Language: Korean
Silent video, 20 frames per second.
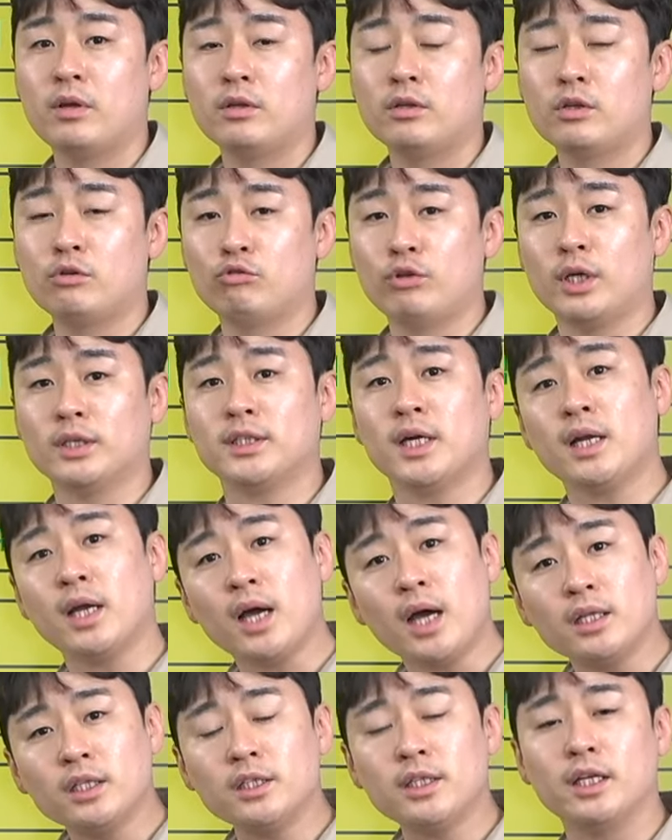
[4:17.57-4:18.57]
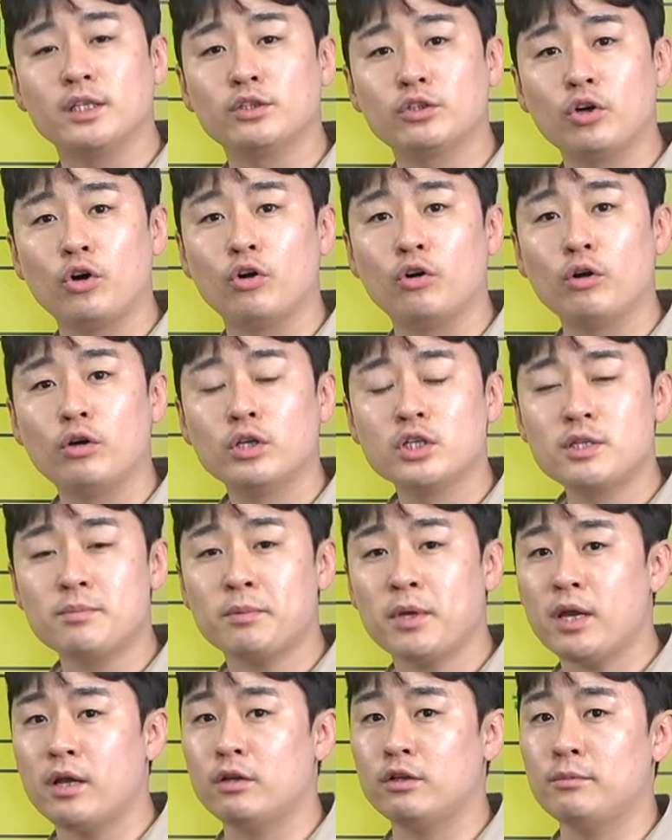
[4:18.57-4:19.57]
자, 우리가 살아가는 데 있어
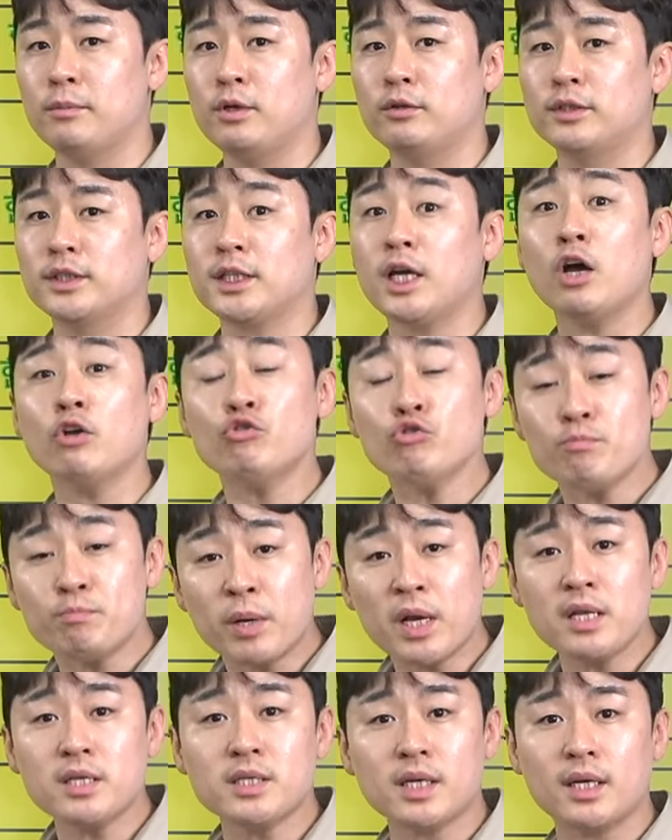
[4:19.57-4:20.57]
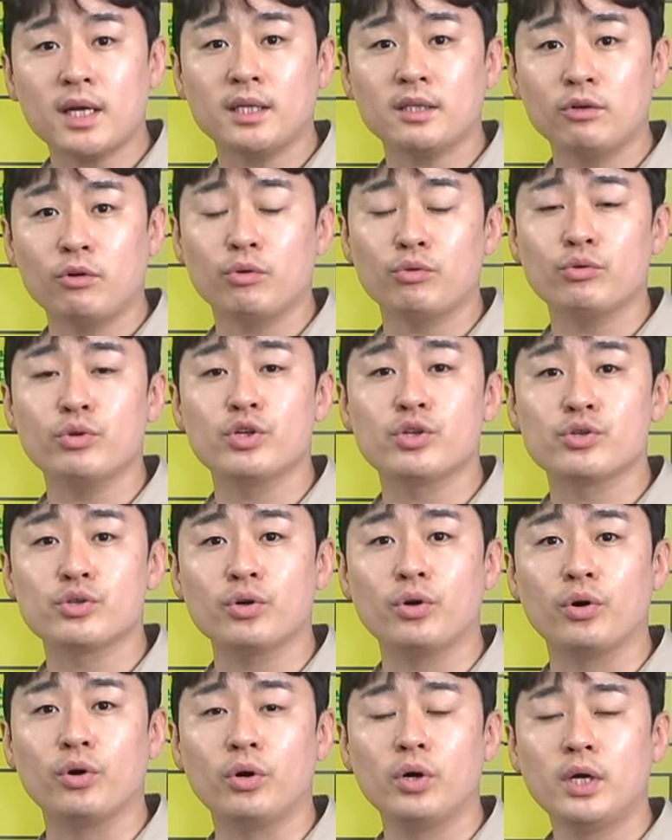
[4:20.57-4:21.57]
쉽게 예를 들면 사주팔자라는 것도
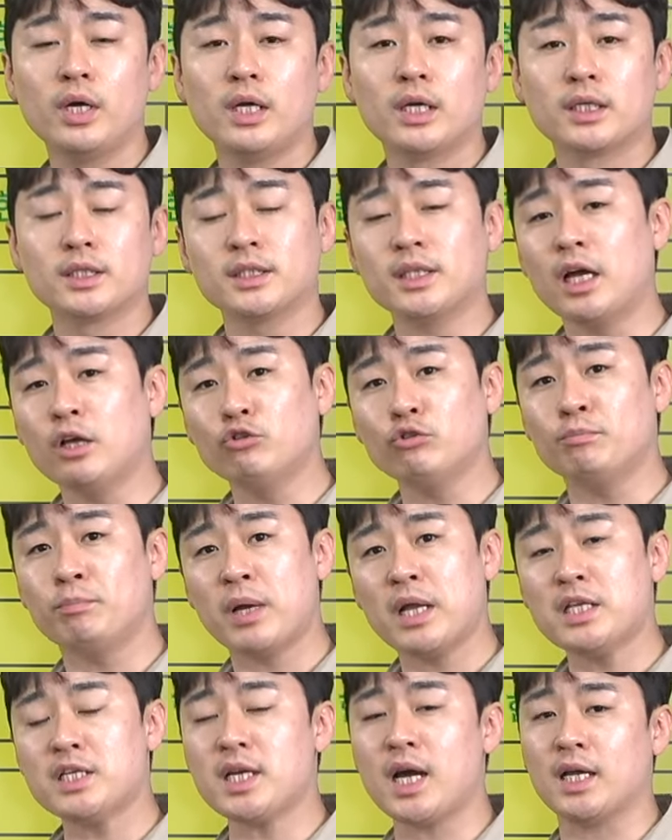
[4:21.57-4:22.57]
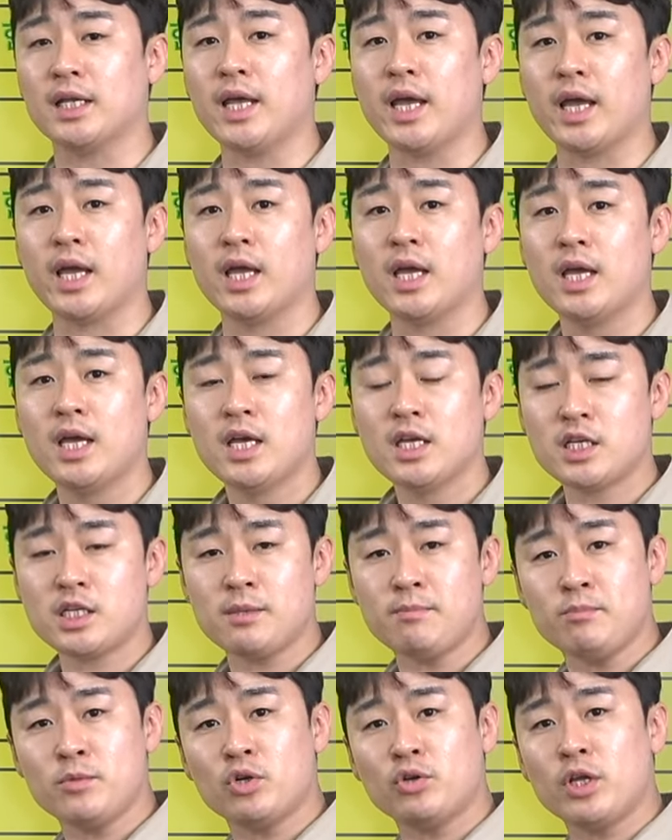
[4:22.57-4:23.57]
있죠. 그 사주팔자 안에
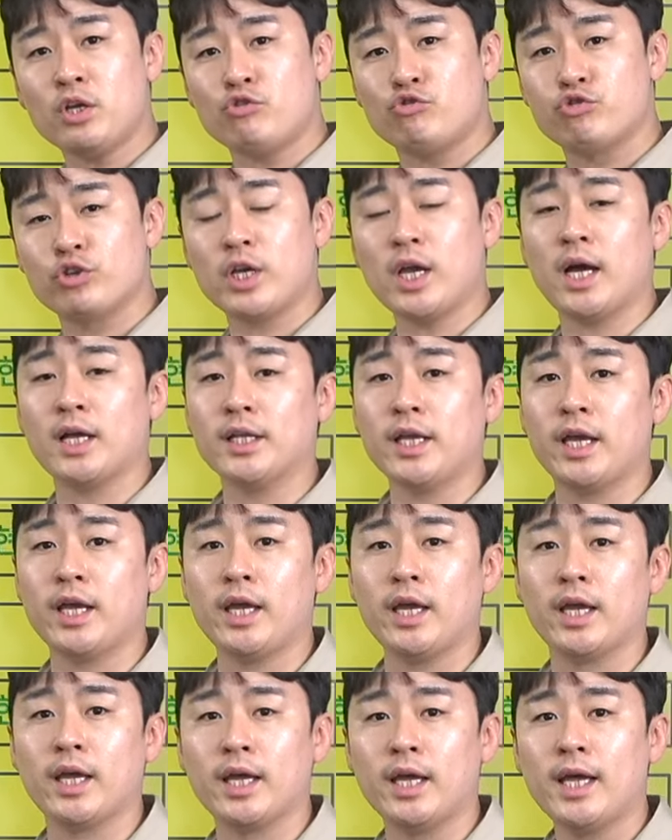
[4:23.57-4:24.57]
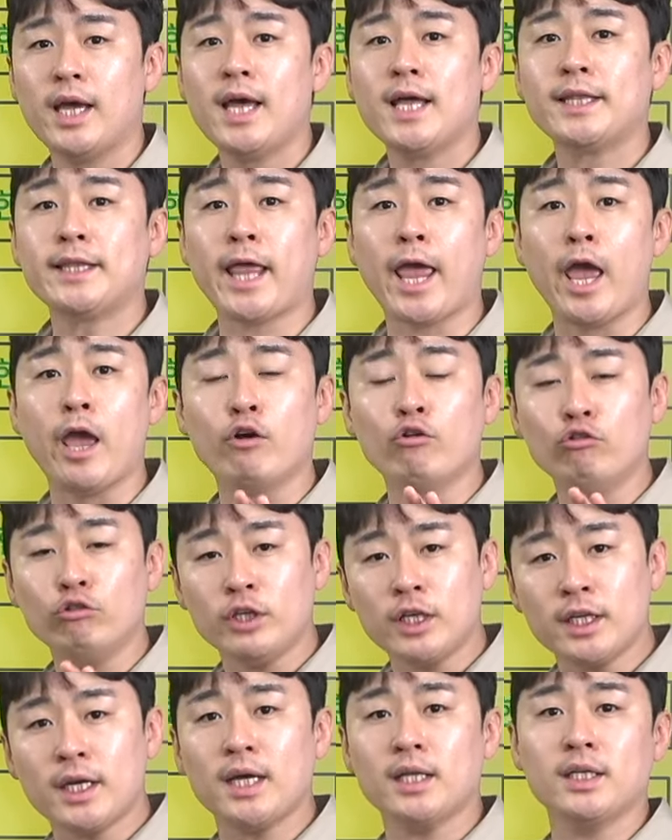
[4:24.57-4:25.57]
10년의 주기 안에
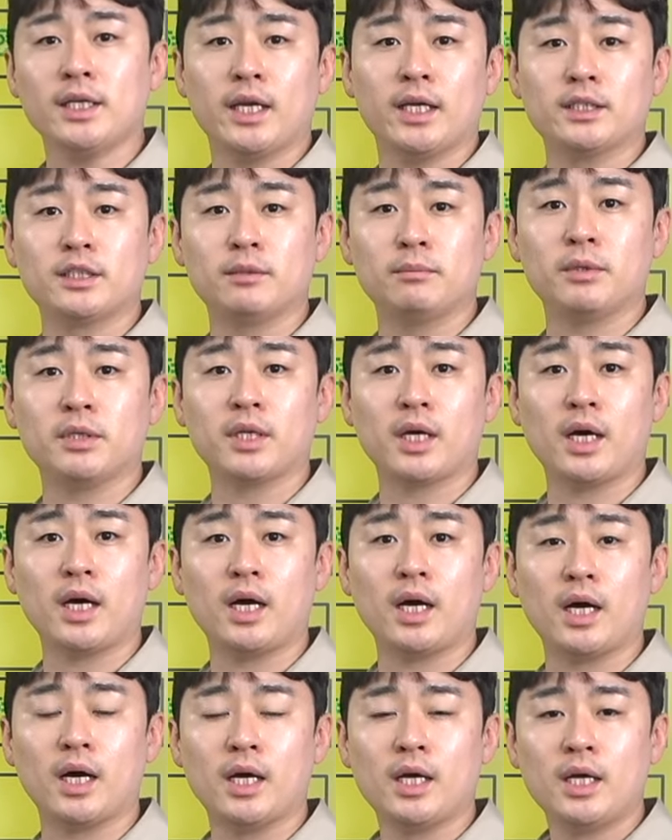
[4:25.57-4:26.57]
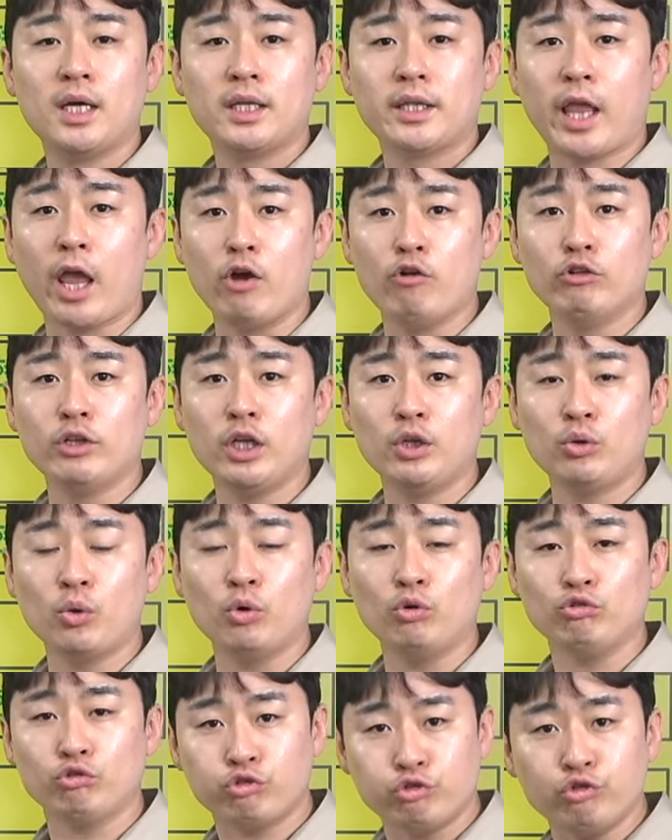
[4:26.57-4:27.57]
대운이라는 게 있습니다. 대운이
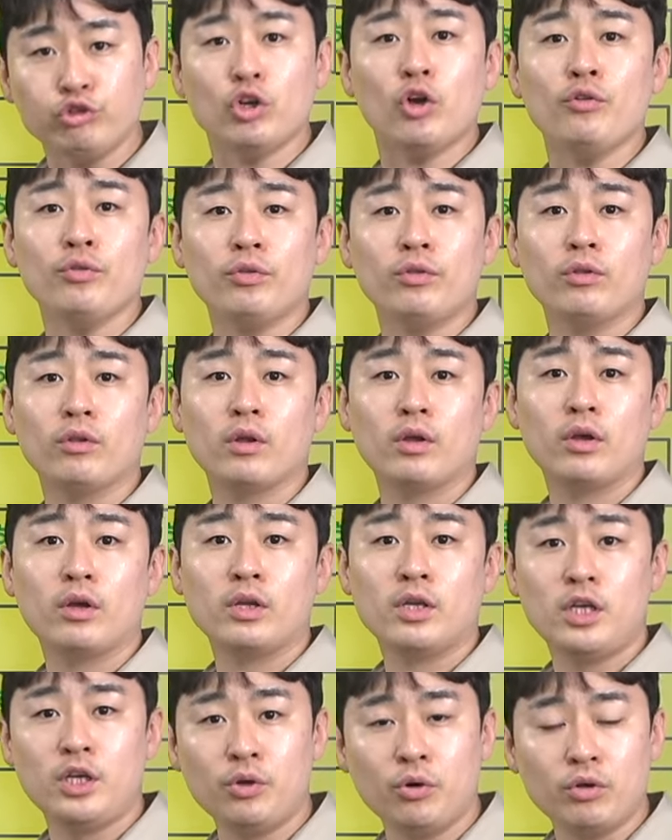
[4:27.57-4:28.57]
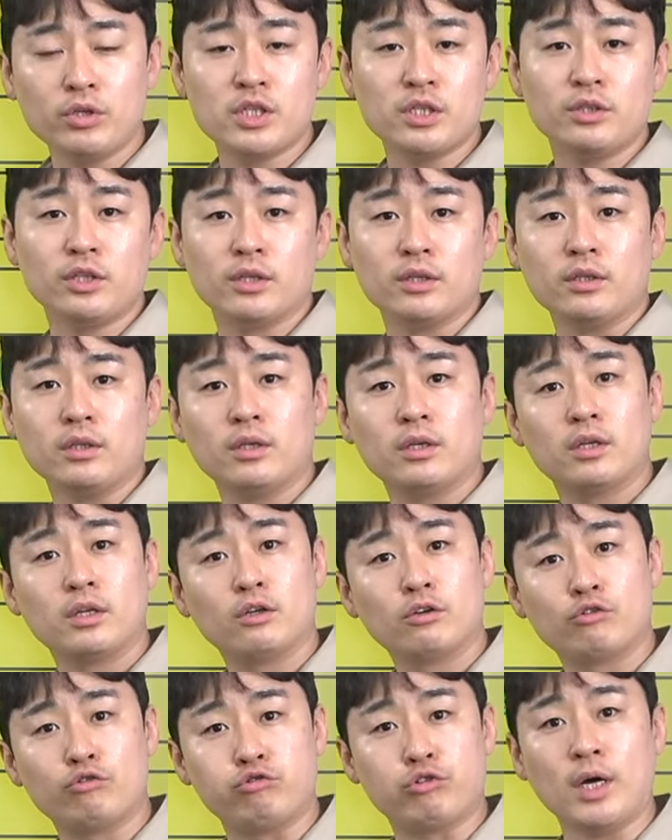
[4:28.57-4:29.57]
또 수년 이어지는
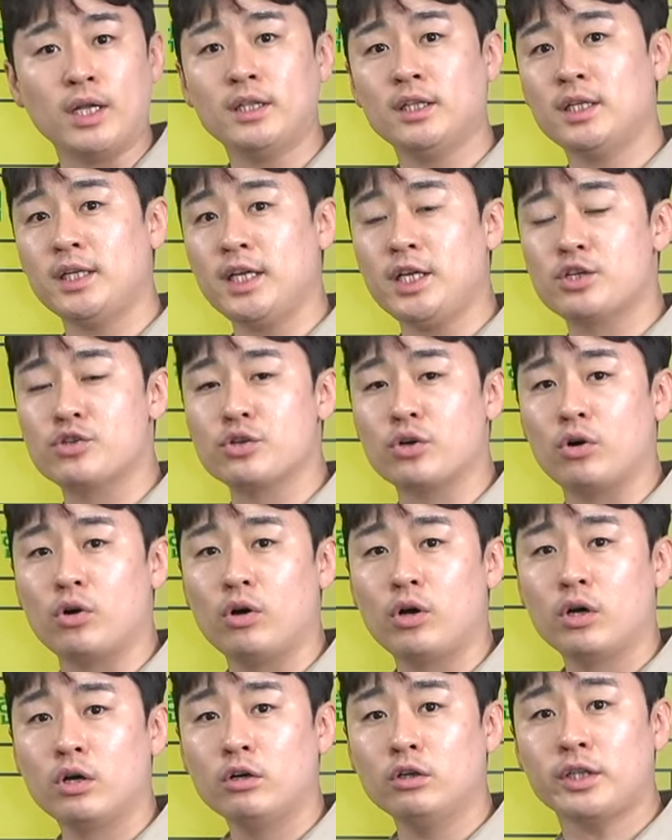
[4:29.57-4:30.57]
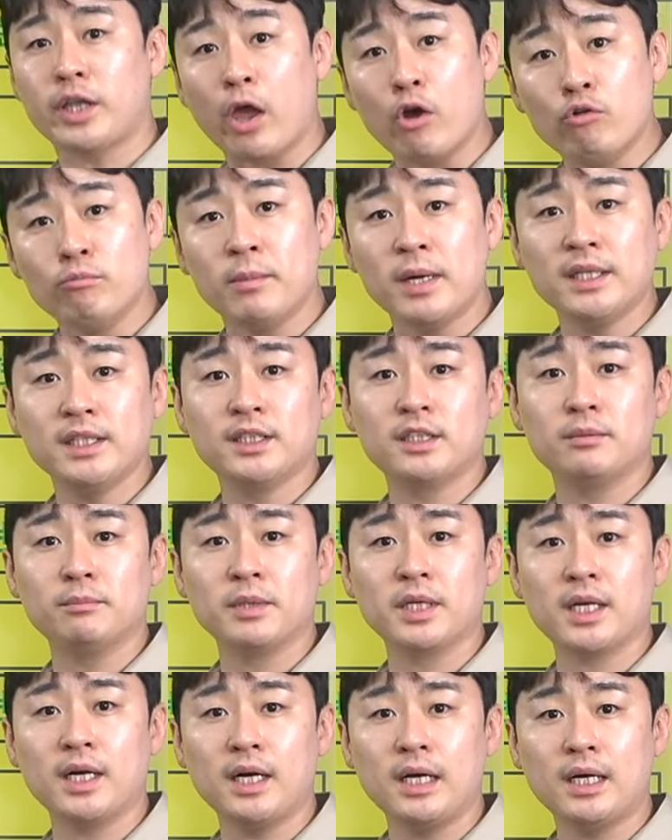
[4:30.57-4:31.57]
구간들이 있죠. 그 대운만
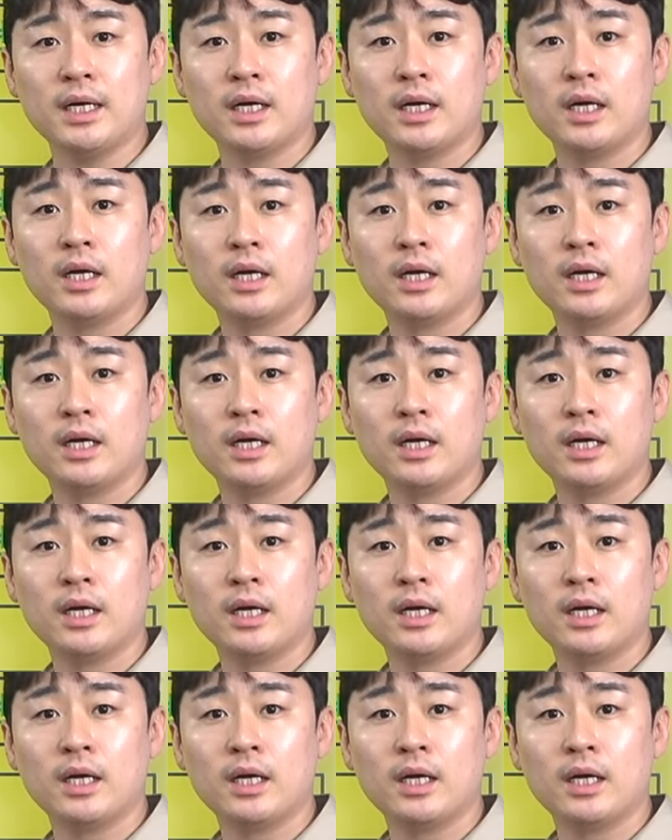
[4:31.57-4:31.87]
있습니까?